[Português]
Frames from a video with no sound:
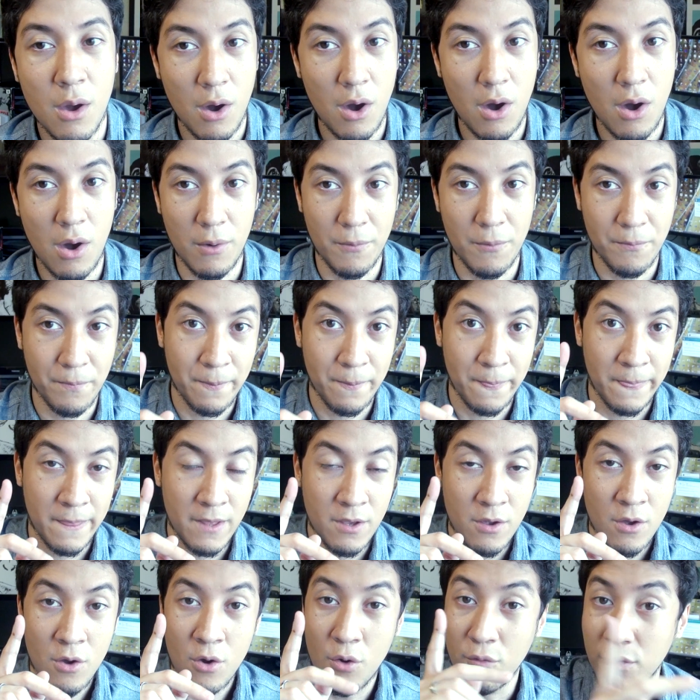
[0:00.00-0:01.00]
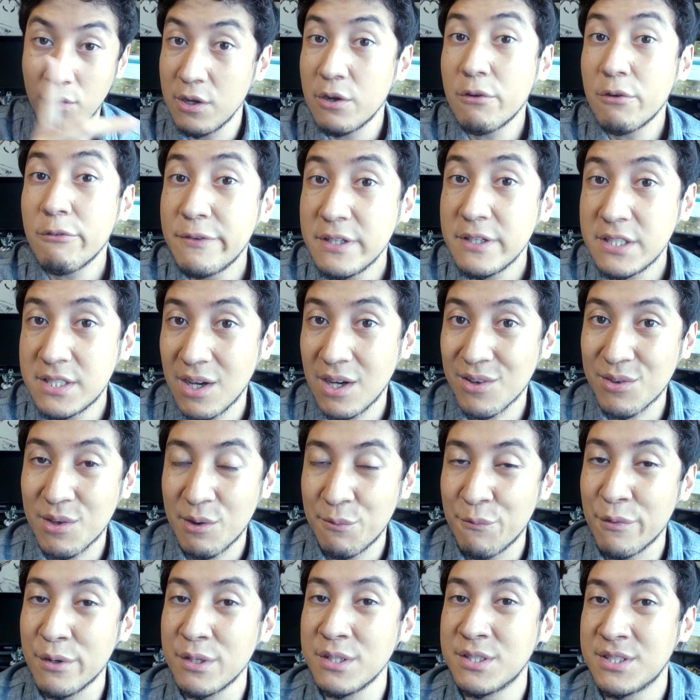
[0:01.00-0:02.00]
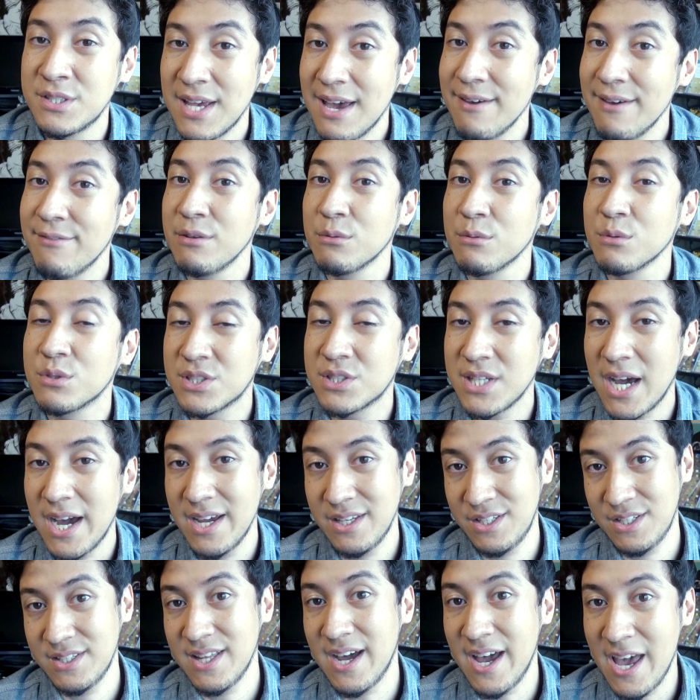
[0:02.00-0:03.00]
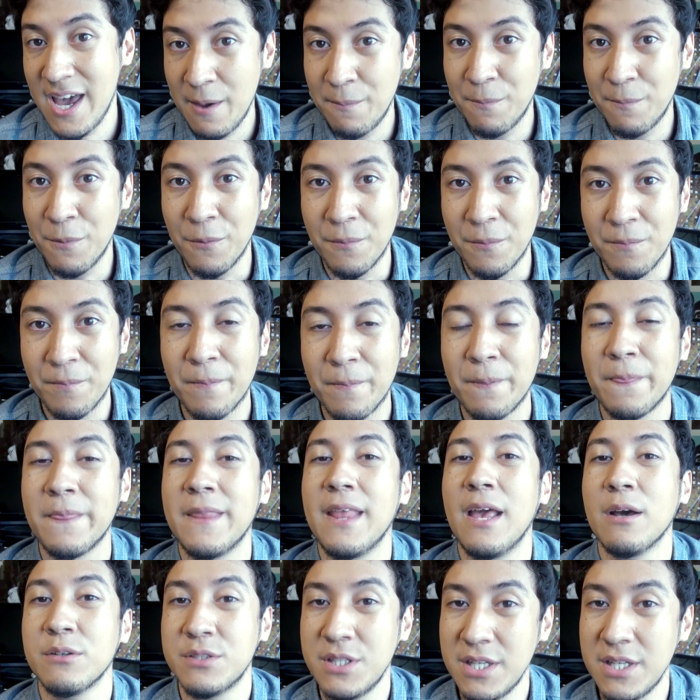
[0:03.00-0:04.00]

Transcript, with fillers: Ó, o valor oficial do iPhone 7 no site da Apple é o